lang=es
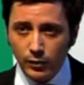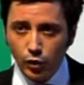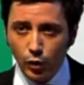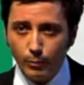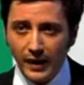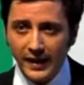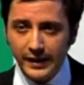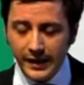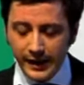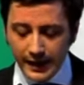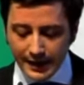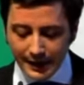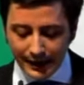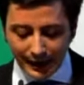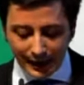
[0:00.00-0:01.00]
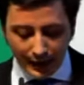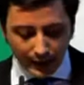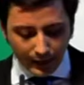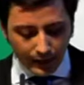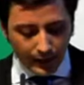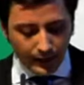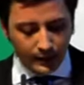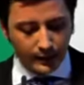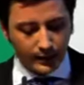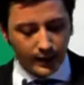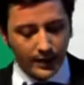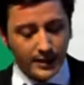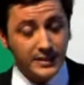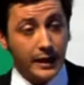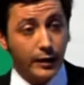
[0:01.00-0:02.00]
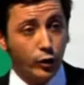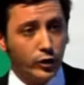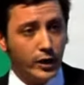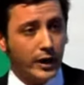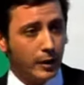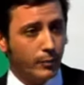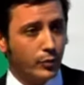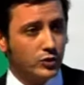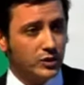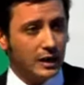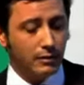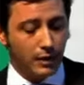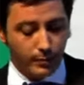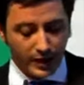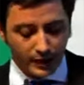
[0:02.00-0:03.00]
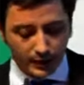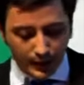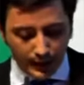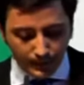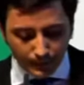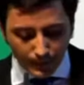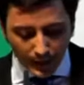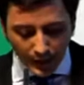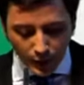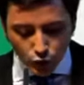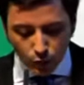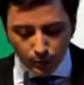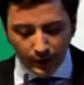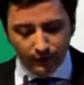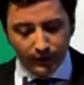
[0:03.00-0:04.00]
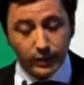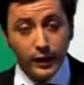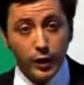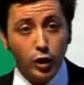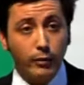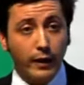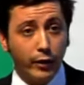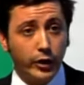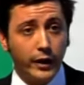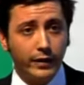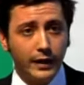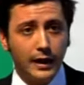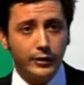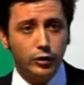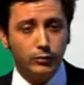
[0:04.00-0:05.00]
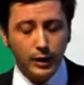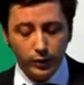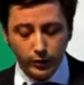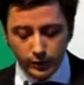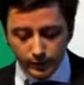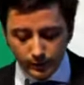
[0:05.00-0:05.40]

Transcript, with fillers: compañía líder que desarrolla responsablemente superficies innovadoras de alto valor.